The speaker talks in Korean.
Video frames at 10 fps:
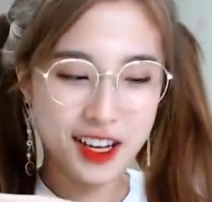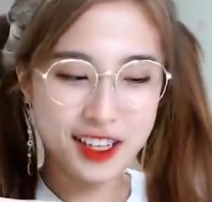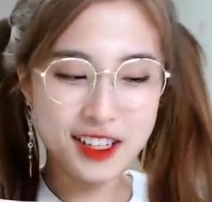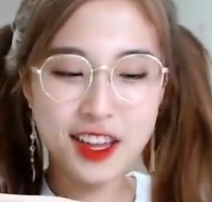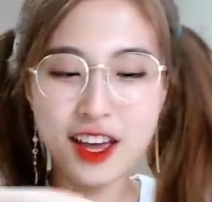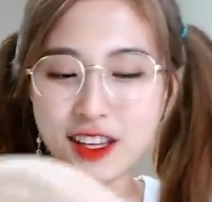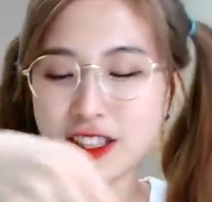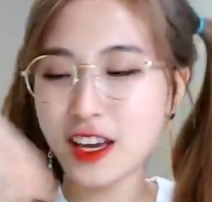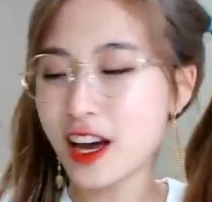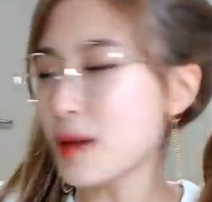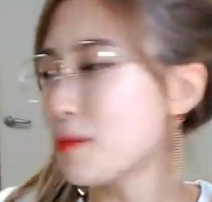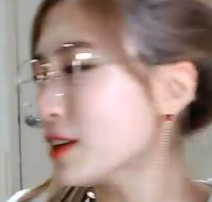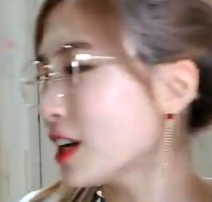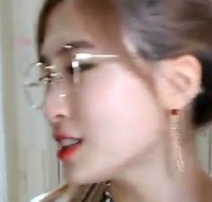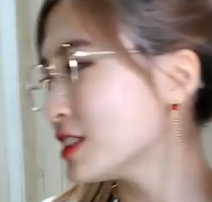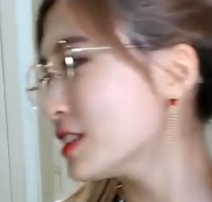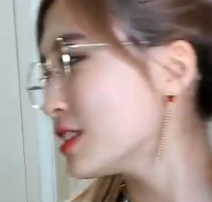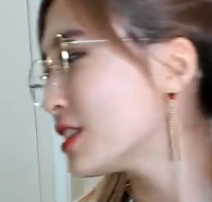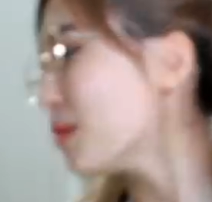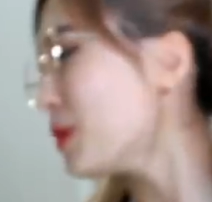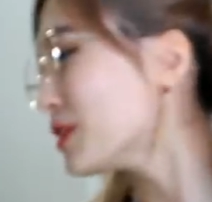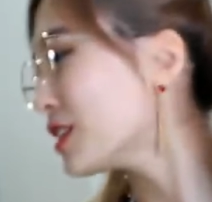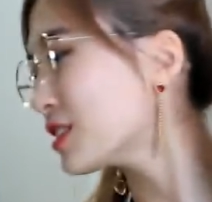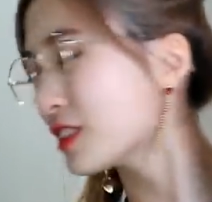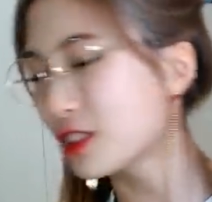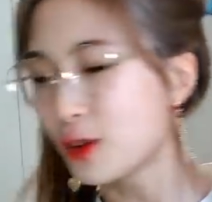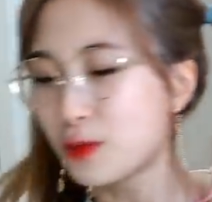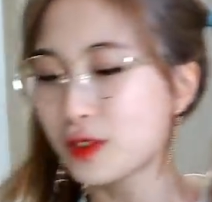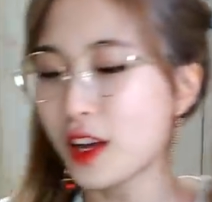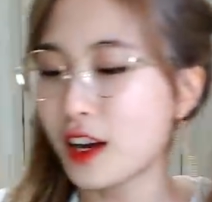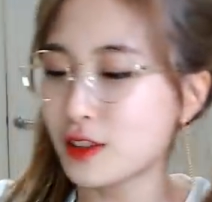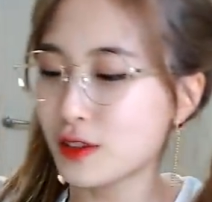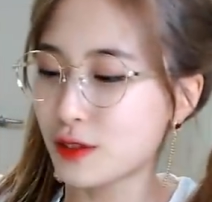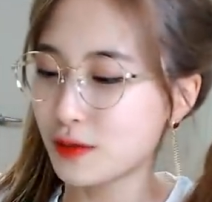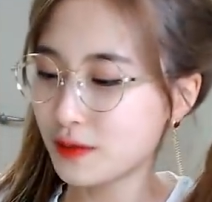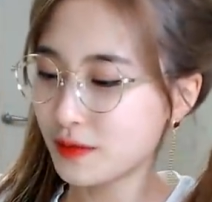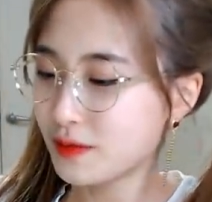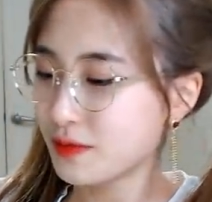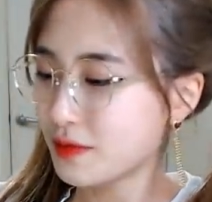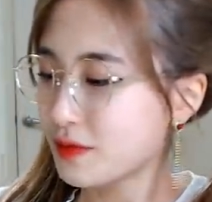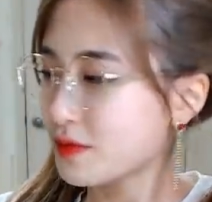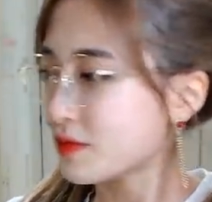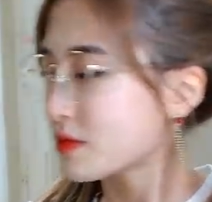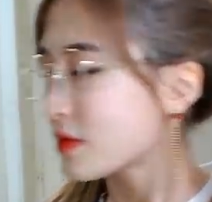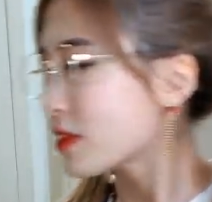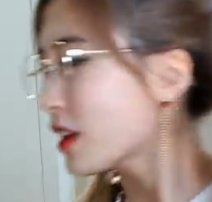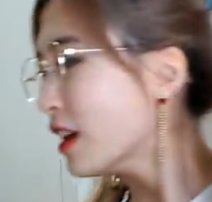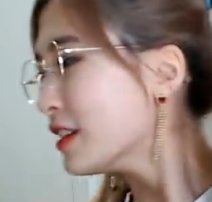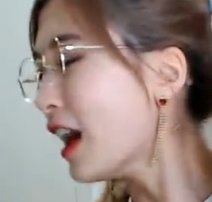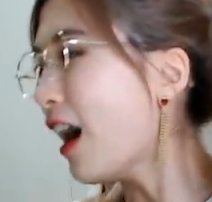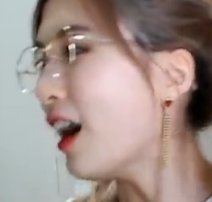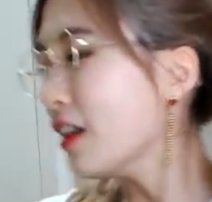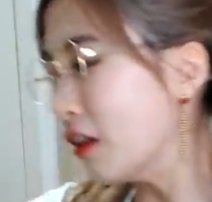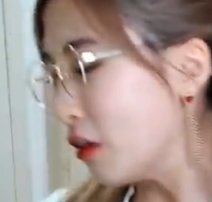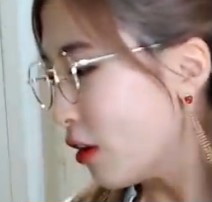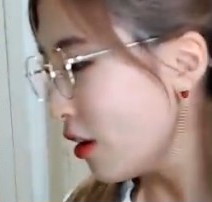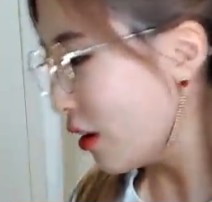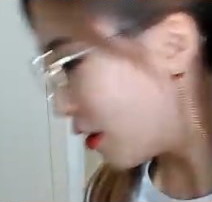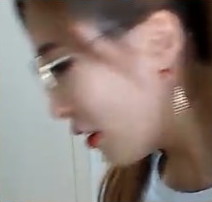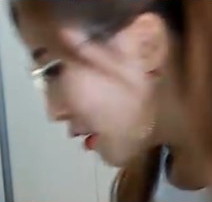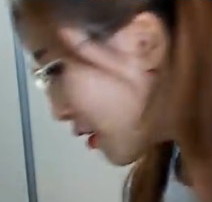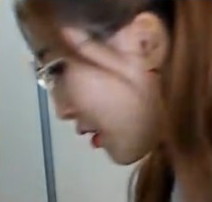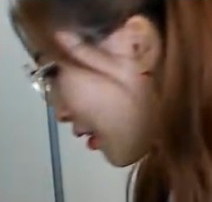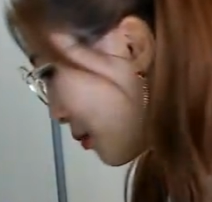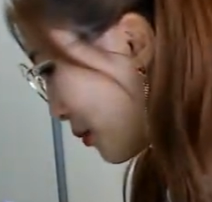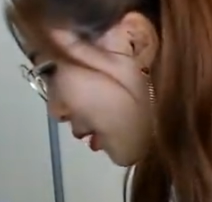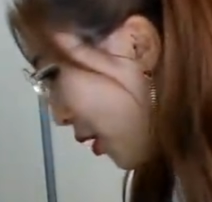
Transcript: 근데 이제 아빠 사진, 아빠 사진 그거 푸사해가지고. 야! 아, 아! 어, 어